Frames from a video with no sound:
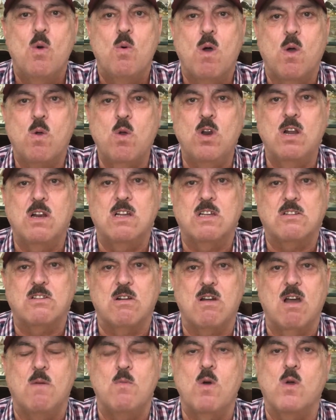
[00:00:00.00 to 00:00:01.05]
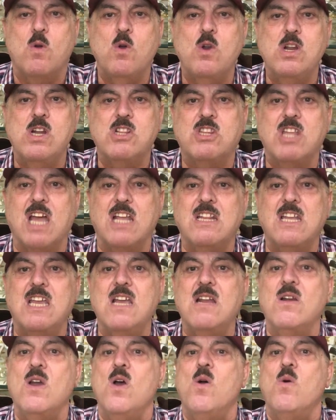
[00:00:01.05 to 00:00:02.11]
وكل الاحترام وكل
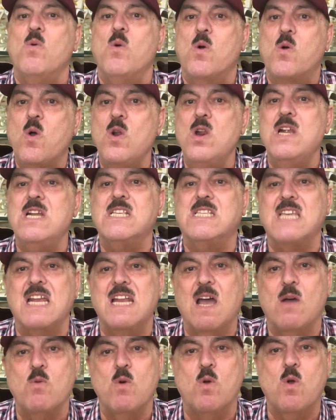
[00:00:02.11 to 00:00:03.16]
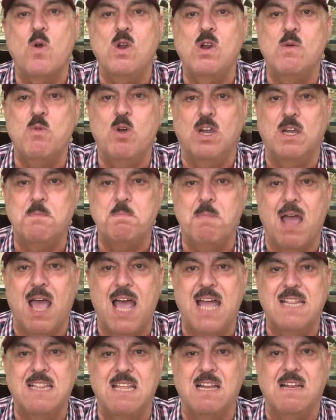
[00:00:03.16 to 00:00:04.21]
التقدير وكل سنة وكل محب
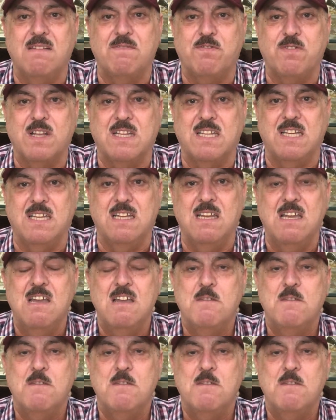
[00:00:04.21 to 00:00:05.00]
عادل فتحي